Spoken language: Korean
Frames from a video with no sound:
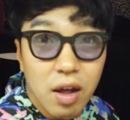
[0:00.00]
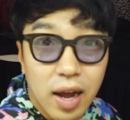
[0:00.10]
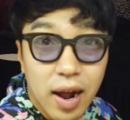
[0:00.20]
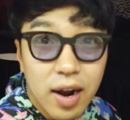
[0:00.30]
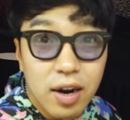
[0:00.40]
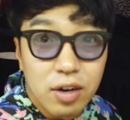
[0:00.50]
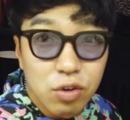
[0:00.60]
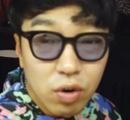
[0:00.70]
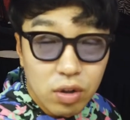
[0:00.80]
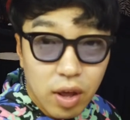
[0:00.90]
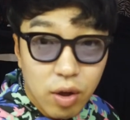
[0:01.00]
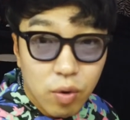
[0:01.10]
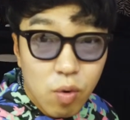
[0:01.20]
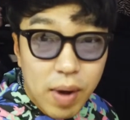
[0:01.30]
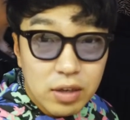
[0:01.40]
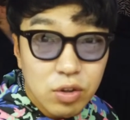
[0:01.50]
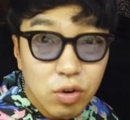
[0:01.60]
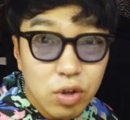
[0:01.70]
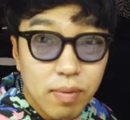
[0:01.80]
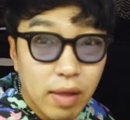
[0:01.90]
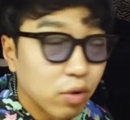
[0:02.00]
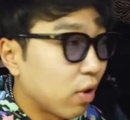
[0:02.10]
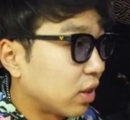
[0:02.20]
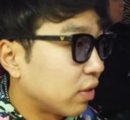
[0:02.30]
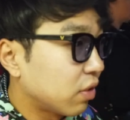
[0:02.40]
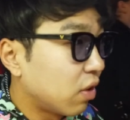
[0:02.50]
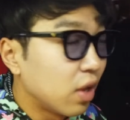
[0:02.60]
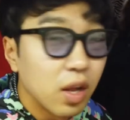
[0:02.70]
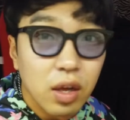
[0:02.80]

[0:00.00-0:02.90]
잘 정리되어 있고 맛있는 것들이 많은 것 같아서